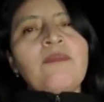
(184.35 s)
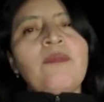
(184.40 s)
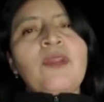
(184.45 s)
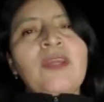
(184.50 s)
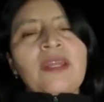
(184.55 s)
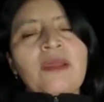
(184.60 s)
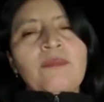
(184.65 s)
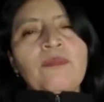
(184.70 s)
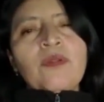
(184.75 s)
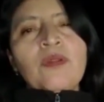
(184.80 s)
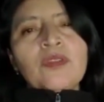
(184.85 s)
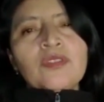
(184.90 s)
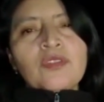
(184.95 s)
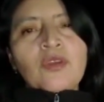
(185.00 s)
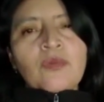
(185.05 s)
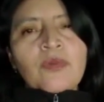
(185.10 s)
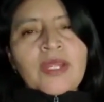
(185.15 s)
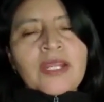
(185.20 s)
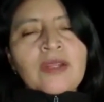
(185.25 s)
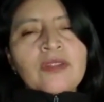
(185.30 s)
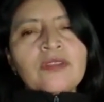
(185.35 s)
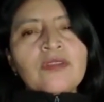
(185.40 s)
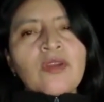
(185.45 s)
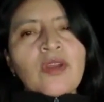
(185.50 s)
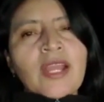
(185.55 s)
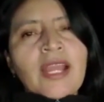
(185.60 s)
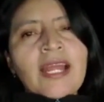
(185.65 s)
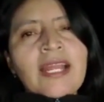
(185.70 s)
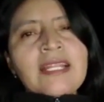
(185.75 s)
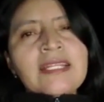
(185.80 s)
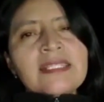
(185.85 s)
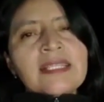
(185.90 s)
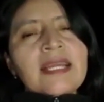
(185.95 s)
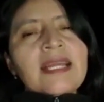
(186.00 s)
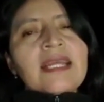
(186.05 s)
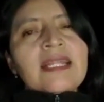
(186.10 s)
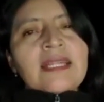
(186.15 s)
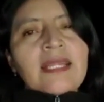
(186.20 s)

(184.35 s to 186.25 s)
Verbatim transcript: por ejemplo, los gobiernos locales